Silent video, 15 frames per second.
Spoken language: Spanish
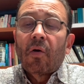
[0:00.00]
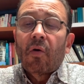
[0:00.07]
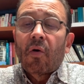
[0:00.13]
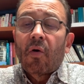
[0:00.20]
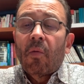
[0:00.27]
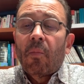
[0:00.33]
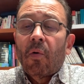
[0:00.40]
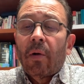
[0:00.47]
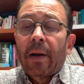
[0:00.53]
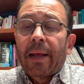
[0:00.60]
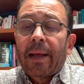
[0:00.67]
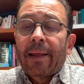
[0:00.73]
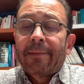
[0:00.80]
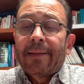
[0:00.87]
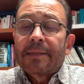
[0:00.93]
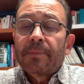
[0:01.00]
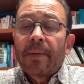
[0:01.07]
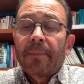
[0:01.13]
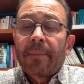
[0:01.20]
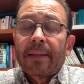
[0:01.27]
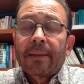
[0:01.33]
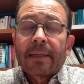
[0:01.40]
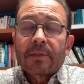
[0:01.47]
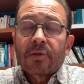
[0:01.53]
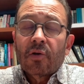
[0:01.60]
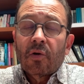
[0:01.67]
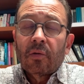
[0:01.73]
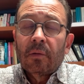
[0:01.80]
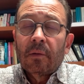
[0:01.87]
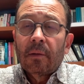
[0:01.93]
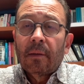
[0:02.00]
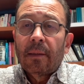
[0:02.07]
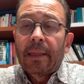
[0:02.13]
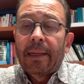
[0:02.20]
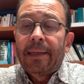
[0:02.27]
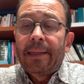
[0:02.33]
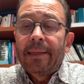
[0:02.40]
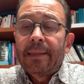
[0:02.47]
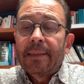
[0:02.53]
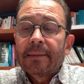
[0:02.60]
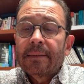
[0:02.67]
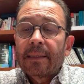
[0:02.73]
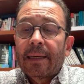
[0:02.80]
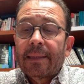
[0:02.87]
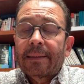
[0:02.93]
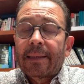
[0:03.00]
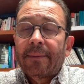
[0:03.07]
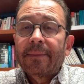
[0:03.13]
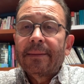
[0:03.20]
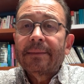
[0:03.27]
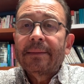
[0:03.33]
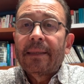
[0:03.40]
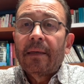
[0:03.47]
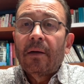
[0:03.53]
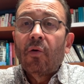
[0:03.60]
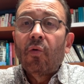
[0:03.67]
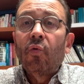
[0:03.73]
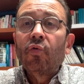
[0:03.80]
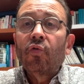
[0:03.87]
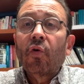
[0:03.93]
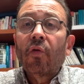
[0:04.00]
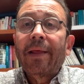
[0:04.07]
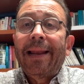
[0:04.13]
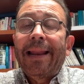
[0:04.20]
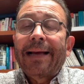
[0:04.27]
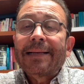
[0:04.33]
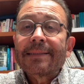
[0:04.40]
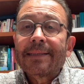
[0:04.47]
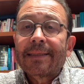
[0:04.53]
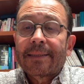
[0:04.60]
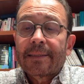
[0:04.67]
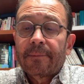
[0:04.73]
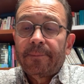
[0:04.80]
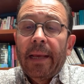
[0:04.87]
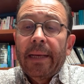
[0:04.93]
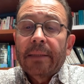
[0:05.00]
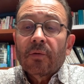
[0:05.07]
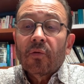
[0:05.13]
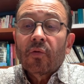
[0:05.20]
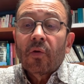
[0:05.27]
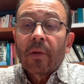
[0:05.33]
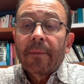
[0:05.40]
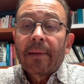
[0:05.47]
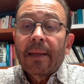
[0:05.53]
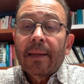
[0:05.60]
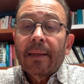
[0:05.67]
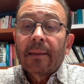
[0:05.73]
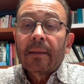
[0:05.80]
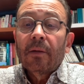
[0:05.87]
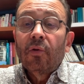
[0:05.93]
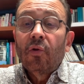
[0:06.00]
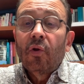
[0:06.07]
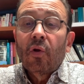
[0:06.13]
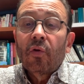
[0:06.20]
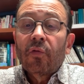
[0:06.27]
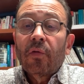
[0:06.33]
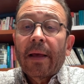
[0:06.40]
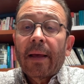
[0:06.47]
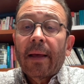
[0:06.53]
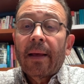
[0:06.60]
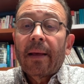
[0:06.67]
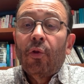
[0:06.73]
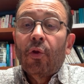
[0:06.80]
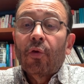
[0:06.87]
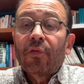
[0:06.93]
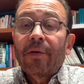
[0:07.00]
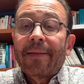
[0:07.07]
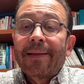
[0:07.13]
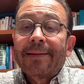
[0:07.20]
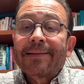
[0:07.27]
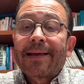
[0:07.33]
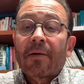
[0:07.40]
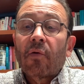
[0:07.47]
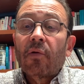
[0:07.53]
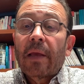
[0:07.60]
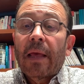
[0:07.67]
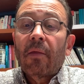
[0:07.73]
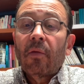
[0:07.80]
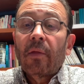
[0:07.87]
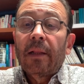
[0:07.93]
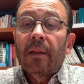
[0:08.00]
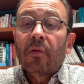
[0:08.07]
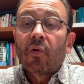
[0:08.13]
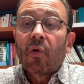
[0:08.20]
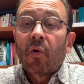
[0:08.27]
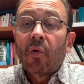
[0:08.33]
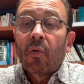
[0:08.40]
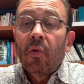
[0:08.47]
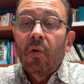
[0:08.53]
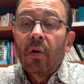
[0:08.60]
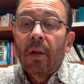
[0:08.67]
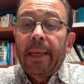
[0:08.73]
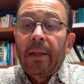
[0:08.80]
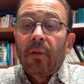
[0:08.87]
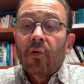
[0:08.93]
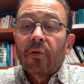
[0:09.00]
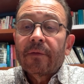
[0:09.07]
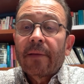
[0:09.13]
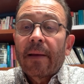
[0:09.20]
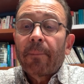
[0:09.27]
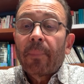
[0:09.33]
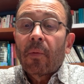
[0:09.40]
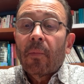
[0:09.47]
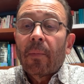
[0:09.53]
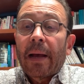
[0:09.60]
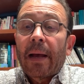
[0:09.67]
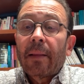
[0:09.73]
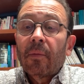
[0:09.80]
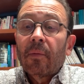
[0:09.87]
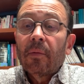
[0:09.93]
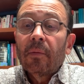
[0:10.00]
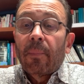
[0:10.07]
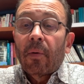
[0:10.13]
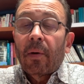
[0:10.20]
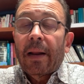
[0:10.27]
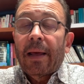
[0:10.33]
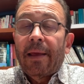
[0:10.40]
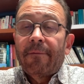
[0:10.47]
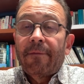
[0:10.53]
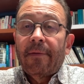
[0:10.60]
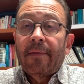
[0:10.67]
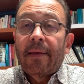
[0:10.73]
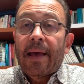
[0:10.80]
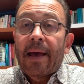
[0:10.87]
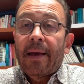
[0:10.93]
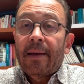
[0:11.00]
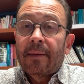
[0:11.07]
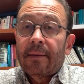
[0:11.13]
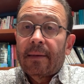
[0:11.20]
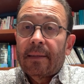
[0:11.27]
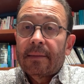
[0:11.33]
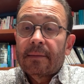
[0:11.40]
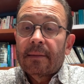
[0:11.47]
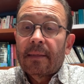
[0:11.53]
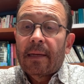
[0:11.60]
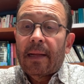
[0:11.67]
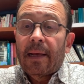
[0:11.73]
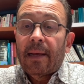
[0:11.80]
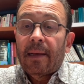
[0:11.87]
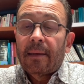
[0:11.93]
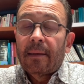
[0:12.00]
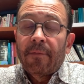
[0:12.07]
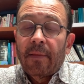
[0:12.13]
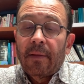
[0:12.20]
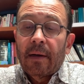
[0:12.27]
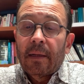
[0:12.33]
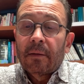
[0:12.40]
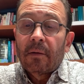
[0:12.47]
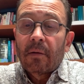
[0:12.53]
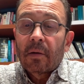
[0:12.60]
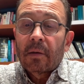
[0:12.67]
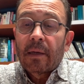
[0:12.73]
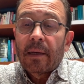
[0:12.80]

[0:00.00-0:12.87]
como la despigmentación del iris a través del uso de láser. Esto todavía no se, ha, no se ha desarrollado del todo y no está aprobado por la FDA, que es la Federal Drug